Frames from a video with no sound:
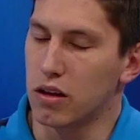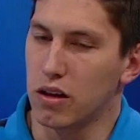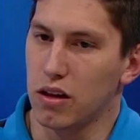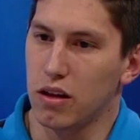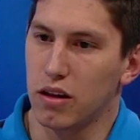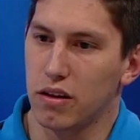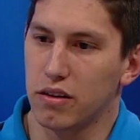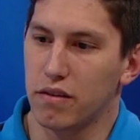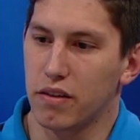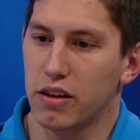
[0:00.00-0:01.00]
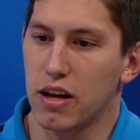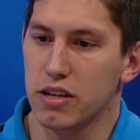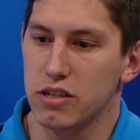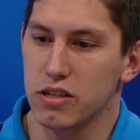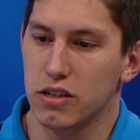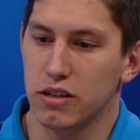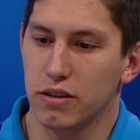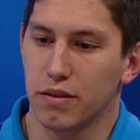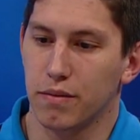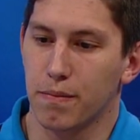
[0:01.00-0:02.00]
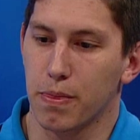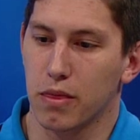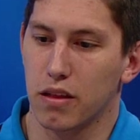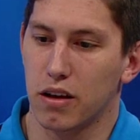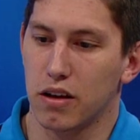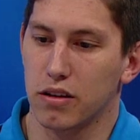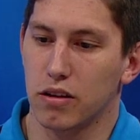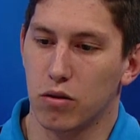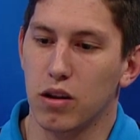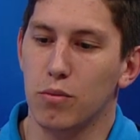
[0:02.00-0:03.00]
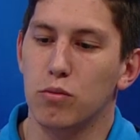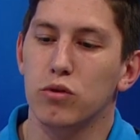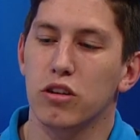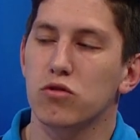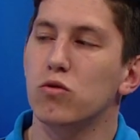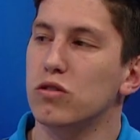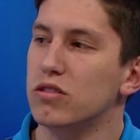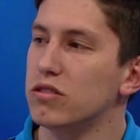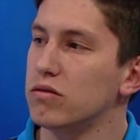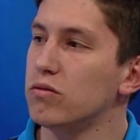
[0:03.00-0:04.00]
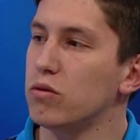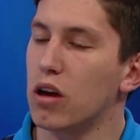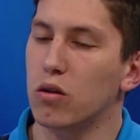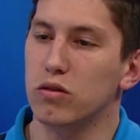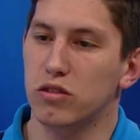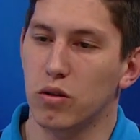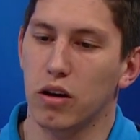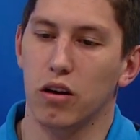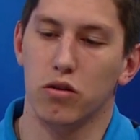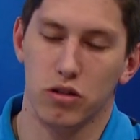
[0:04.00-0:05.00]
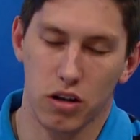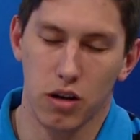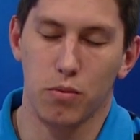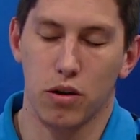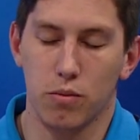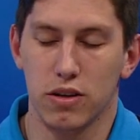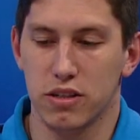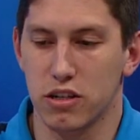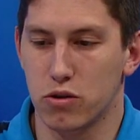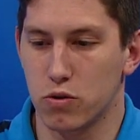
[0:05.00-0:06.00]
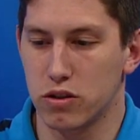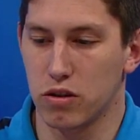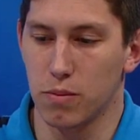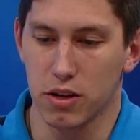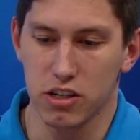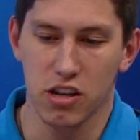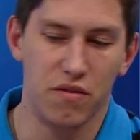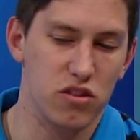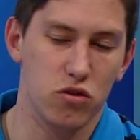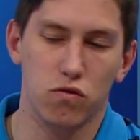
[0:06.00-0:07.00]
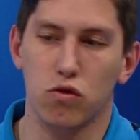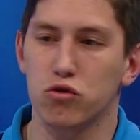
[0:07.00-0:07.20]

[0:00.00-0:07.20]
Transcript: É, na verdade, eu lembro muitas coisas. Você lembra? Consegue lembrar? Lembro, lembro bastante coisa. Eu lembro que a gente estava fazendo um voo